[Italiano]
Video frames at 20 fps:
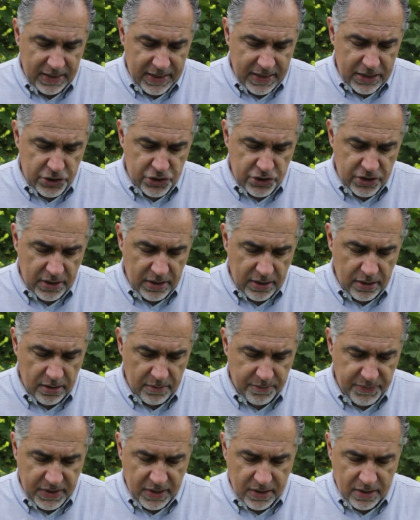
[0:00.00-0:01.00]

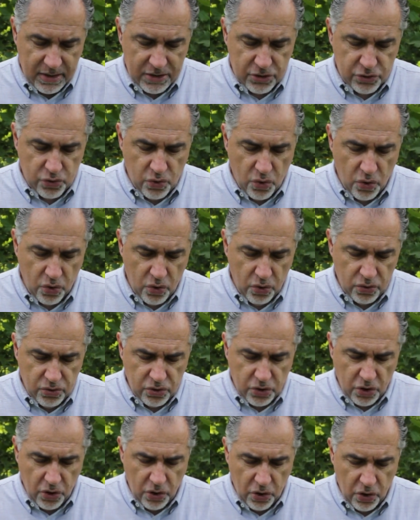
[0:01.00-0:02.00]
legge per il suo
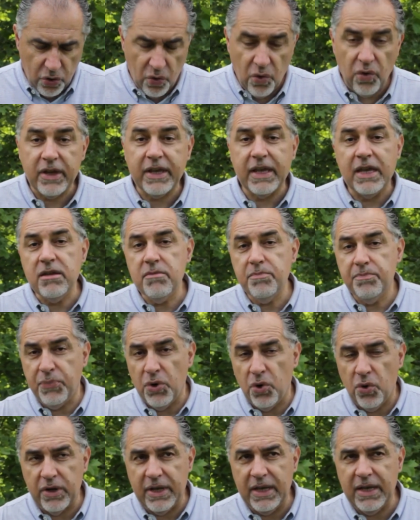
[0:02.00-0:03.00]
controllo che
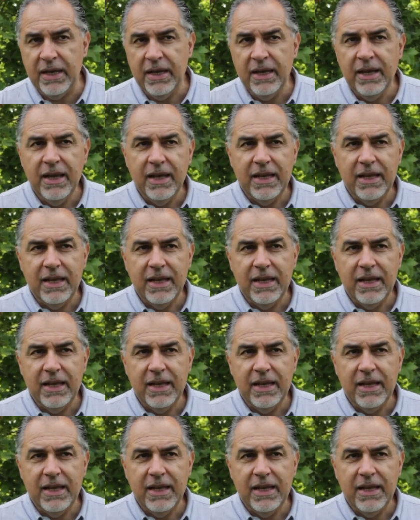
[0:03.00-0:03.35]
impone